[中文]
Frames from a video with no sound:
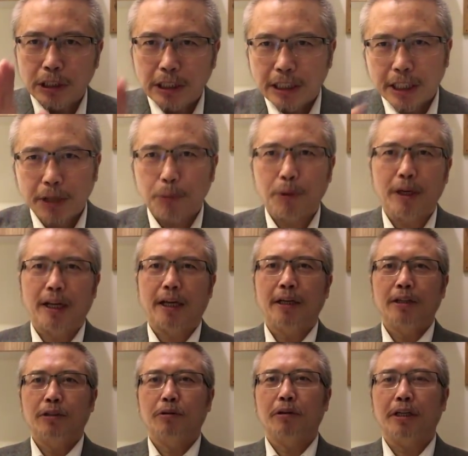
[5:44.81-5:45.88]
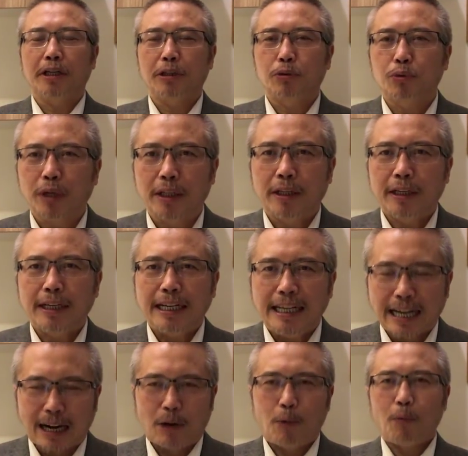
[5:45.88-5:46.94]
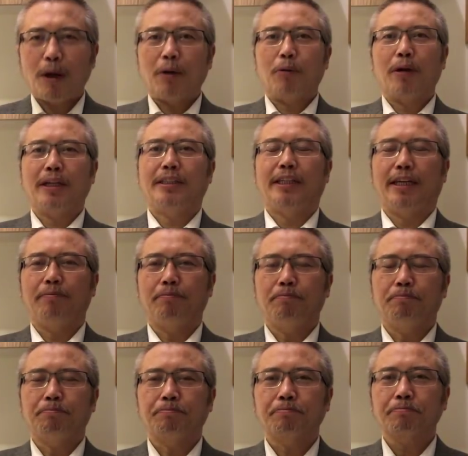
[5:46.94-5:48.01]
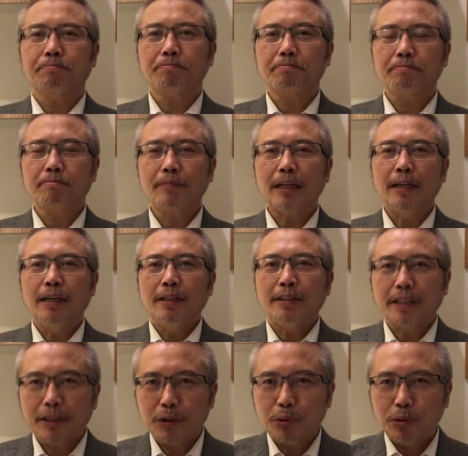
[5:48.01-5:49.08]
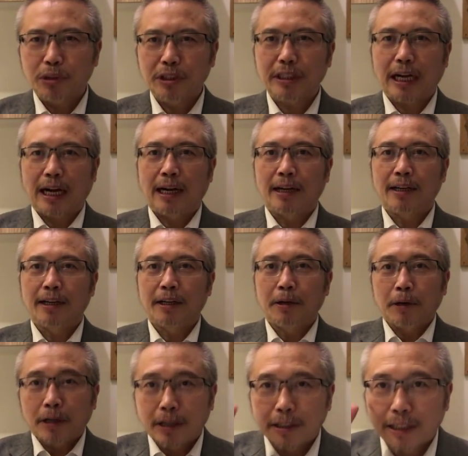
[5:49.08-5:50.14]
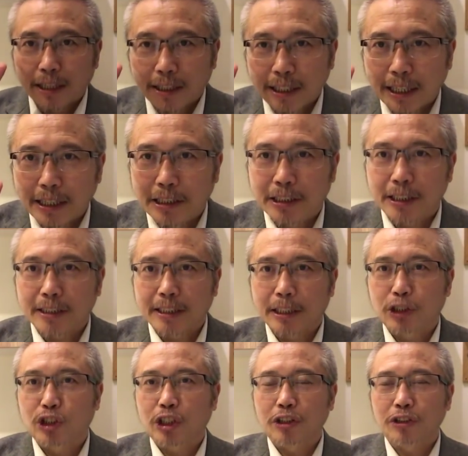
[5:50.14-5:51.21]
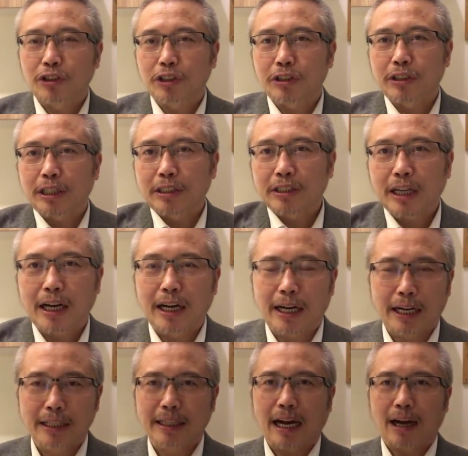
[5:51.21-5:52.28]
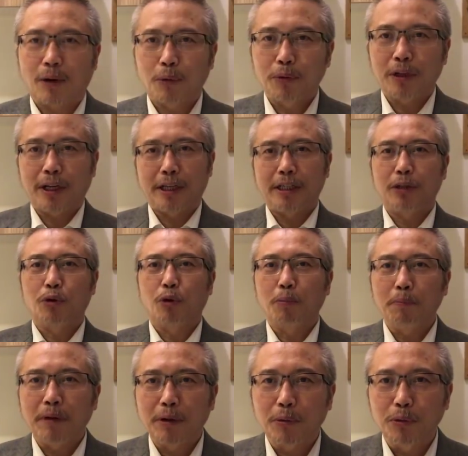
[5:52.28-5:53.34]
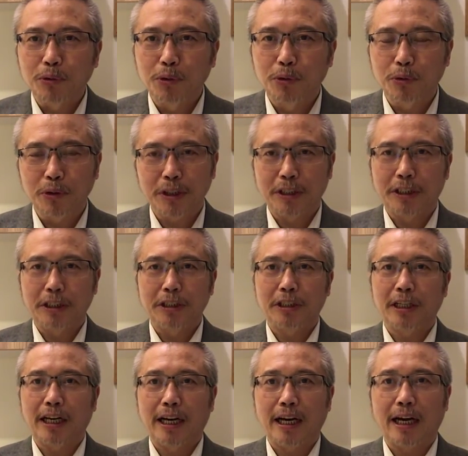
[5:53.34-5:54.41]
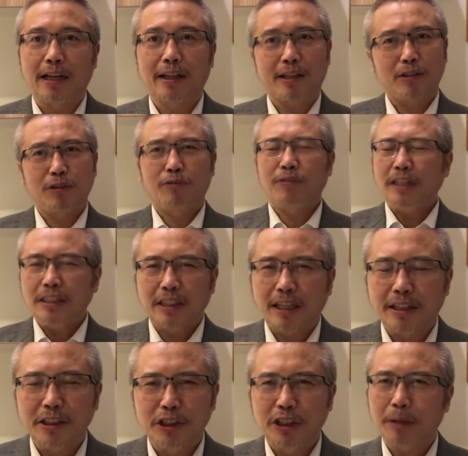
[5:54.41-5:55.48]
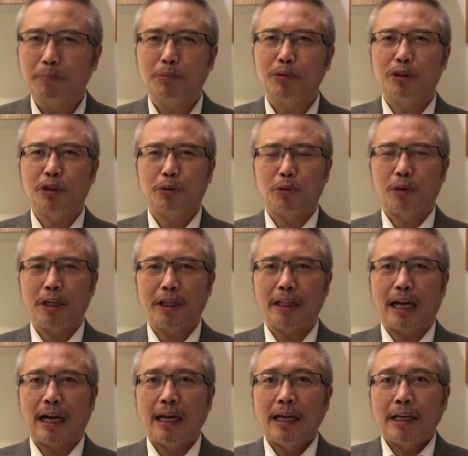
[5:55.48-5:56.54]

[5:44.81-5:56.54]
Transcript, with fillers: 一个月呢，就可以赚两万块钱，这个数字啊，让那些在深圳、在上海打工的那些农民工兄弟听起来啊，那就非常的羡慕、嫉妒、恨呐。